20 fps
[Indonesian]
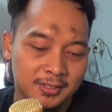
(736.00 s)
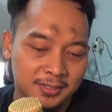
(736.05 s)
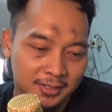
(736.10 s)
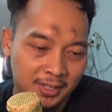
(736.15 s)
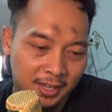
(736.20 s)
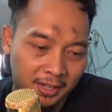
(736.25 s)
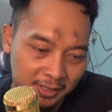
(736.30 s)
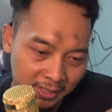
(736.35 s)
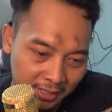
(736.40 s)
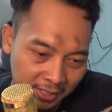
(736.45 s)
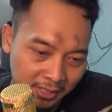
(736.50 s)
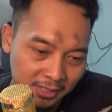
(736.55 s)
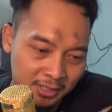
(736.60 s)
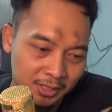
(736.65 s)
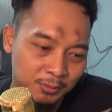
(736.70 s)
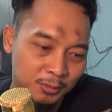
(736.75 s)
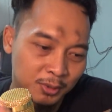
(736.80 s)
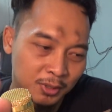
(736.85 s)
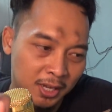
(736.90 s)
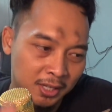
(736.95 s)
Jadi
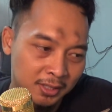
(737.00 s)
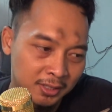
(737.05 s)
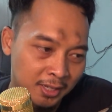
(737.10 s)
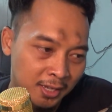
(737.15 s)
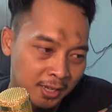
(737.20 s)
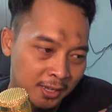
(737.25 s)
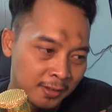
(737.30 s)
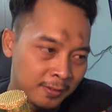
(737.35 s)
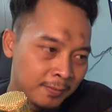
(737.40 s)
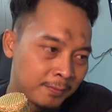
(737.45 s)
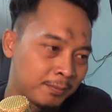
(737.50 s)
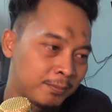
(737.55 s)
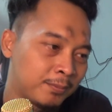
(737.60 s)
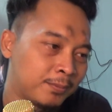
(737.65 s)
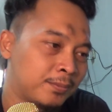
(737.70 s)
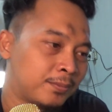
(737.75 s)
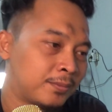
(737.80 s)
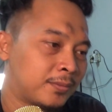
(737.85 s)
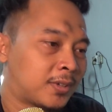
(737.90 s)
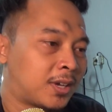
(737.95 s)
kesimpulannya
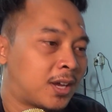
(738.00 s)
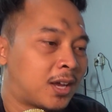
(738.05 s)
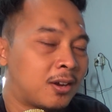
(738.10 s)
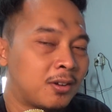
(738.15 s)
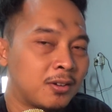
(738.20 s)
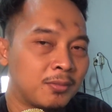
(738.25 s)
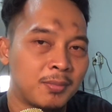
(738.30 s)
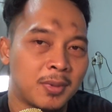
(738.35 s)
kalau